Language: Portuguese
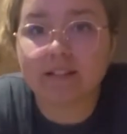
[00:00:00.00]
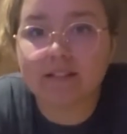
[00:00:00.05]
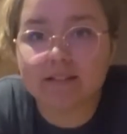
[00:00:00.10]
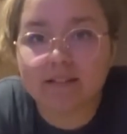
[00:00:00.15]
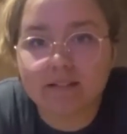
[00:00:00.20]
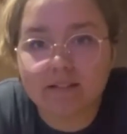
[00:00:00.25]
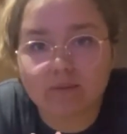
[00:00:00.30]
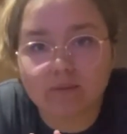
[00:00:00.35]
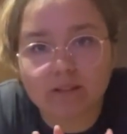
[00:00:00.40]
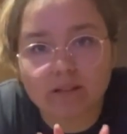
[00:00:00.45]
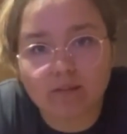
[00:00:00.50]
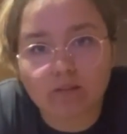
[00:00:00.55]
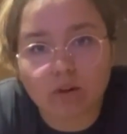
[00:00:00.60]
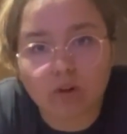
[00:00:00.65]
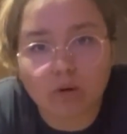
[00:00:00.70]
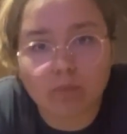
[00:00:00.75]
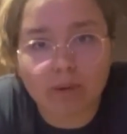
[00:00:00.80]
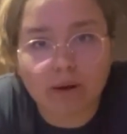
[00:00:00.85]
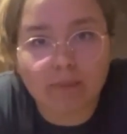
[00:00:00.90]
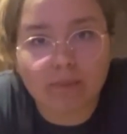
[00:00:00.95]
se vocês
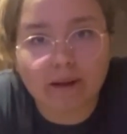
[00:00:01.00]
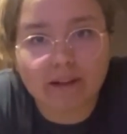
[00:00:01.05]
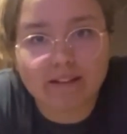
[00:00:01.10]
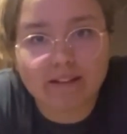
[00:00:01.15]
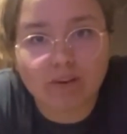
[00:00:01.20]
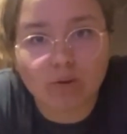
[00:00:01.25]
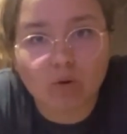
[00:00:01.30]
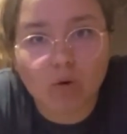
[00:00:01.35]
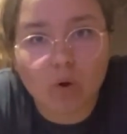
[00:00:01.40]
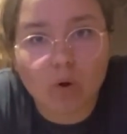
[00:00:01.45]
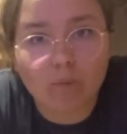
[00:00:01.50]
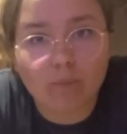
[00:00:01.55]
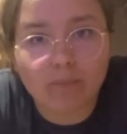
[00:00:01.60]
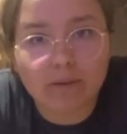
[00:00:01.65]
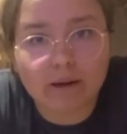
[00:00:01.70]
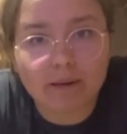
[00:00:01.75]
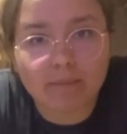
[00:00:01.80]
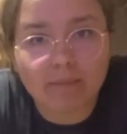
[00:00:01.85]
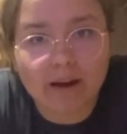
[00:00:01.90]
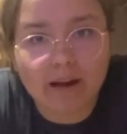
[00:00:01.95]
forem comprar mala, não
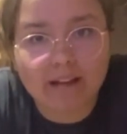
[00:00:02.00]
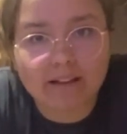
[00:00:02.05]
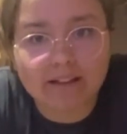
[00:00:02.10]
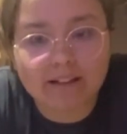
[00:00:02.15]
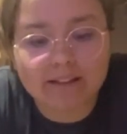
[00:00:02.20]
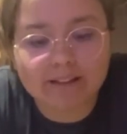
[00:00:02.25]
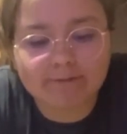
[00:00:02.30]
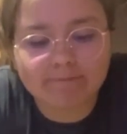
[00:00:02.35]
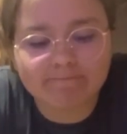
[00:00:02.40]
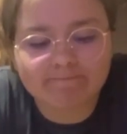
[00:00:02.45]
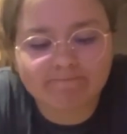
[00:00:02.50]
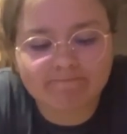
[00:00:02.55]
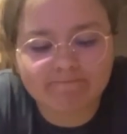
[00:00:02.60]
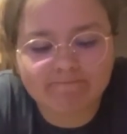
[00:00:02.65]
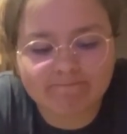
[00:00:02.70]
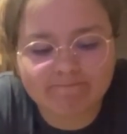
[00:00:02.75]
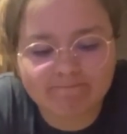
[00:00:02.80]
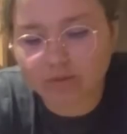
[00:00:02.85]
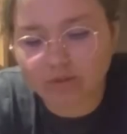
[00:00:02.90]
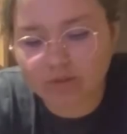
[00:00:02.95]
comprem mala
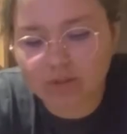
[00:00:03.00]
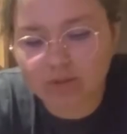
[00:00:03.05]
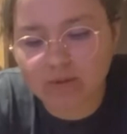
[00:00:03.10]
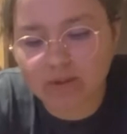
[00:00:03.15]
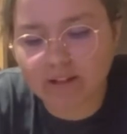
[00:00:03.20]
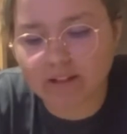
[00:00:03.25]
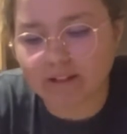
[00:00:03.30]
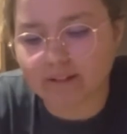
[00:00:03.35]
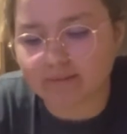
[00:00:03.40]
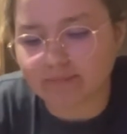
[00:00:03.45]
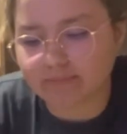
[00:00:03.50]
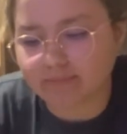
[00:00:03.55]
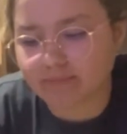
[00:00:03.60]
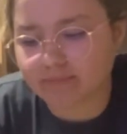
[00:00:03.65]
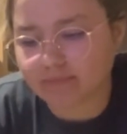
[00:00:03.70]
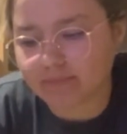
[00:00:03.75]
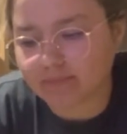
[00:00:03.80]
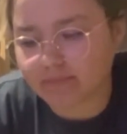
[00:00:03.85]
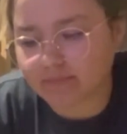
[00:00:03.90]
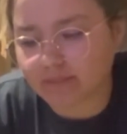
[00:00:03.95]
disso aqui.
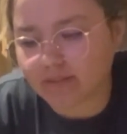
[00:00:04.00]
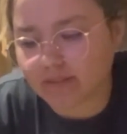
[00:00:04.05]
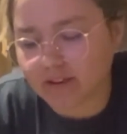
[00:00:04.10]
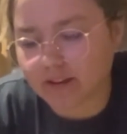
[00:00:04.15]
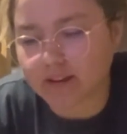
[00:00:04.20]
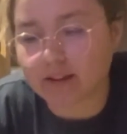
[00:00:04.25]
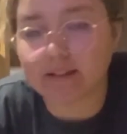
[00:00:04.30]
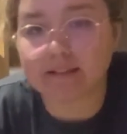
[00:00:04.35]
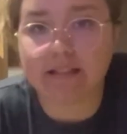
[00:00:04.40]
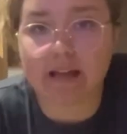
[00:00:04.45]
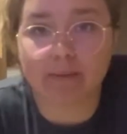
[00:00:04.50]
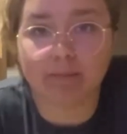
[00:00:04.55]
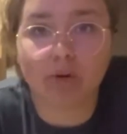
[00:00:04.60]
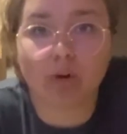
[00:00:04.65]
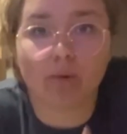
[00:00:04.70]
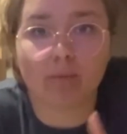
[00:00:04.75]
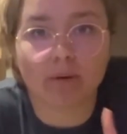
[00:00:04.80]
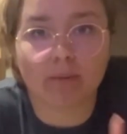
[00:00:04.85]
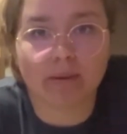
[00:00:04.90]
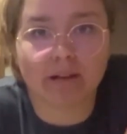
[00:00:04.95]
Sabe,
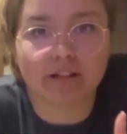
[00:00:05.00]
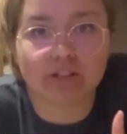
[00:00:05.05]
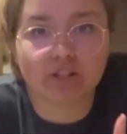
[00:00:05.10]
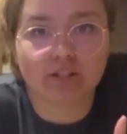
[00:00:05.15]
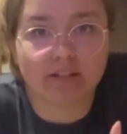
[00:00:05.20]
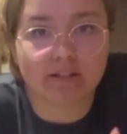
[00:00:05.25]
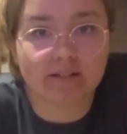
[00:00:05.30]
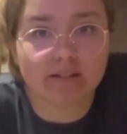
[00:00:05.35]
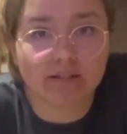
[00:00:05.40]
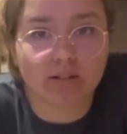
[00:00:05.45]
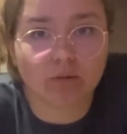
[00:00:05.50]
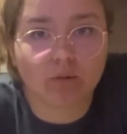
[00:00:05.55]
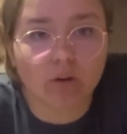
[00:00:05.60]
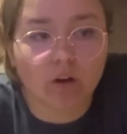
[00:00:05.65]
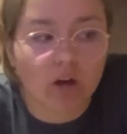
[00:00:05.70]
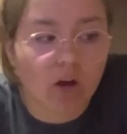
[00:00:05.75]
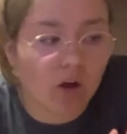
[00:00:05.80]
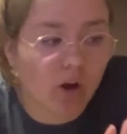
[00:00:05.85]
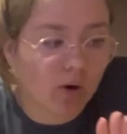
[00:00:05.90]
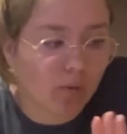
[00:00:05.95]
compra uma mala de tecido,
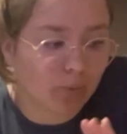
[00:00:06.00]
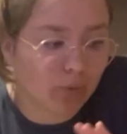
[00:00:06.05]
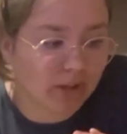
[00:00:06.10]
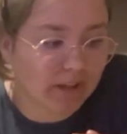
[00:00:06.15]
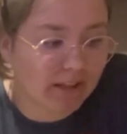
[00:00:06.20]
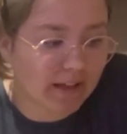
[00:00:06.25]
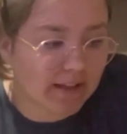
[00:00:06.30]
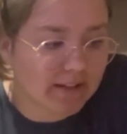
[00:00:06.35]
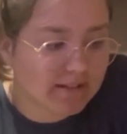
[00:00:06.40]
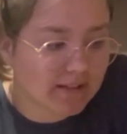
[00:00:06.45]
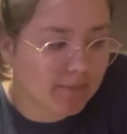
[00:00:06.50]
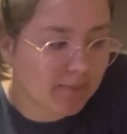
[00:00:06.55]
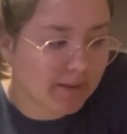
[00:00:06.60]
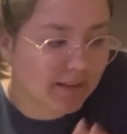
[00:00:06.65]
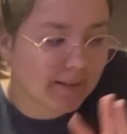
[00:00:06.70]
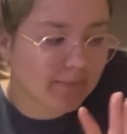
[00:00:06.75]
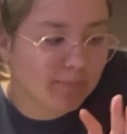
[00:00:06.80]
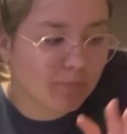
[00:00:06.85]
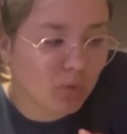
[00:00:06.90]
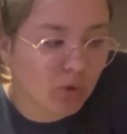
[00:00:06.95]
porque essa
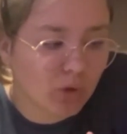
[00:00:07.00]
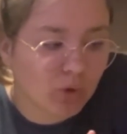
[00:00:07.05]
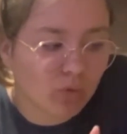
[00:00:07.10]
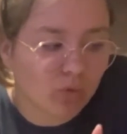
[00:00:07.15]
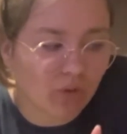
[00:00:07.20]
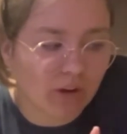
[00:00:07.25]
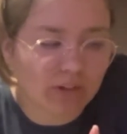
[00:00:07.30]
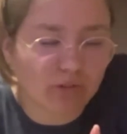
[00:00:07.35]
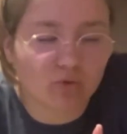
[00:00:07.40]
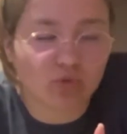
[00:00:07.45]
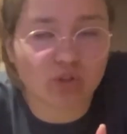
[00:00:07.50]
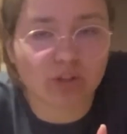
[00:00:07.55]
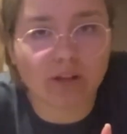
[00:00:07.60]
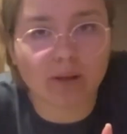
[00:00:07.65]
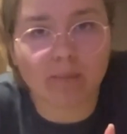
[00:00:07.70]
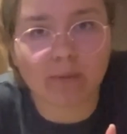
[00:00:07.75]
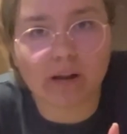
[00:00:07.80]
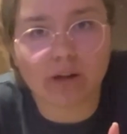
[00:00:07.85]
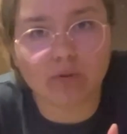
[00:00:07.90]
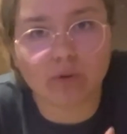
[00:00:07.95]
mala é muito fácil de
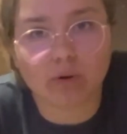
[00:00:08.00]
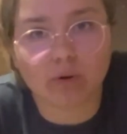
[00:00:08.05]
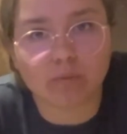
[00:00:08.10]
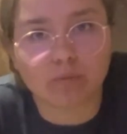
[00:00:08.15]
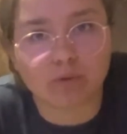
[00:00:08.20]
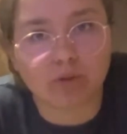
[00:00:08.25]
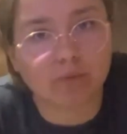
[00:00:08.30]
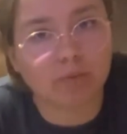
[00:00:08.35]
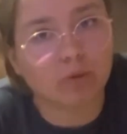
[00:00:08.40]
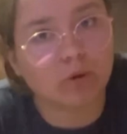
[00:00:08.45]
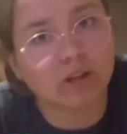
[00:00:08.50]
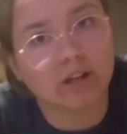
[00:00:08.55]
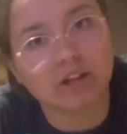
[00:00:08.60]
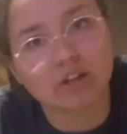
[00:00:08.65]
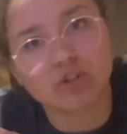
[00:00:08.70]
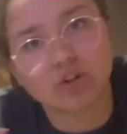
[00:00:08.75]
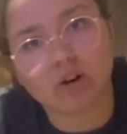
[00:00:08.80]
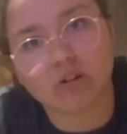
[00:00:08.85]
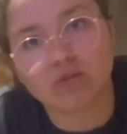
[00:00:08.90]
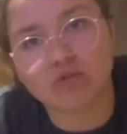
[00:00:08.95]
quebrar no aeroporto, porque
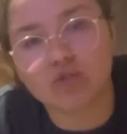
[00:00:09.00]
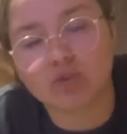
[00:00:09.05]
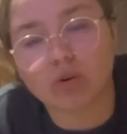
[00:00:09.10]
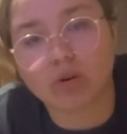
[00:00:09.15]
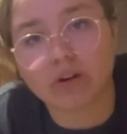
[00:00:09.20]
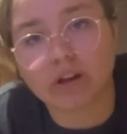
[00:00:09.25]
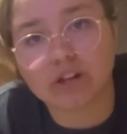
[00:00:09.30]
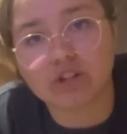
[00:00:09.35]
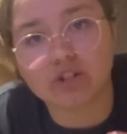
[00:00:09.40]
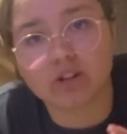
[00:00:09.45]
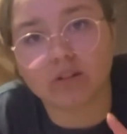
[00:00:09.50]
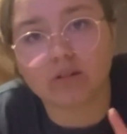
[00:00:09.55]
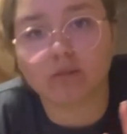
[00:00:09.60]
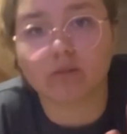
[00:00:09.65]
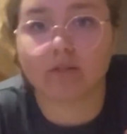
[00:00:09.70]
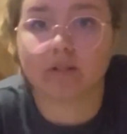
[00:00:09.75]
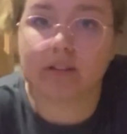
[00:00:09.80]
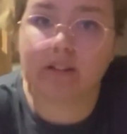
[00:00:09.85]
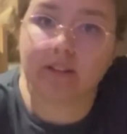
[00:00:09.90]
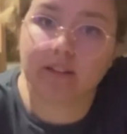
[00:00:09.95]
eles jogam de qualquer jeito,
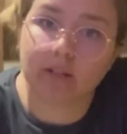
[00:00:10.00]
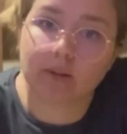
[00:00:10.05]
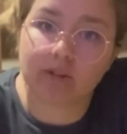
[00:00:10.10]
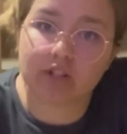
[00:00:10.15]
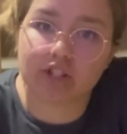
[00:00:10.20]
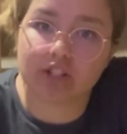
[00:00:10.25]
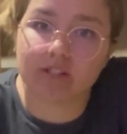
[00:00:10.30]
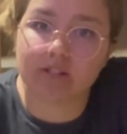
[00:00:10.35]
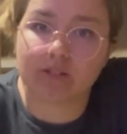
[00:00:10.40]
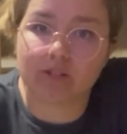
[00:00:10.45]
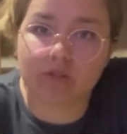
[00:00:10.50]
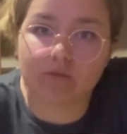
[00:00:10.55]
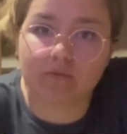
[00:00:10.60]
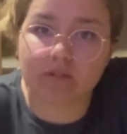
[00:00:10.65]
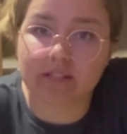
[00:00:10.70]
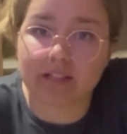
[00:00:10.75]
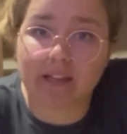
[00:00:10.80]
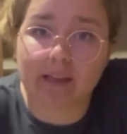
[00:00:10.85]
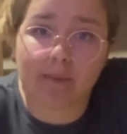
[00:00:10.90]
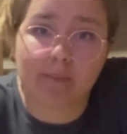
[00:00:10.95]
então a chance de
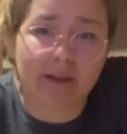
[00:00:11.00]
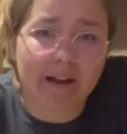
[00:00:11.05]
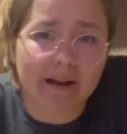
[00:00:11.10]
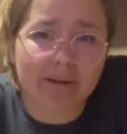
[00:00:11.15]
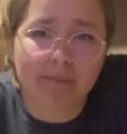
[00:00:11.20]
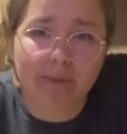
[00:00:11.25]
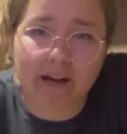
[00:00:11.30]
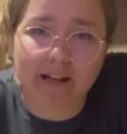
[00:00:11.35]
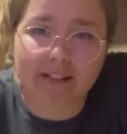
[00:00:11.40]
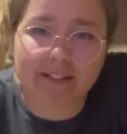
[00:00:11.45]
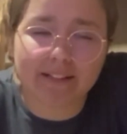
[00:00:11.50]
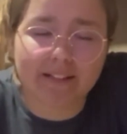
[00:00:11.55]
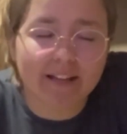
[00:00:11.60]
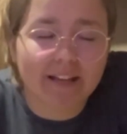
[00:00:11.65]
você quebrar a mala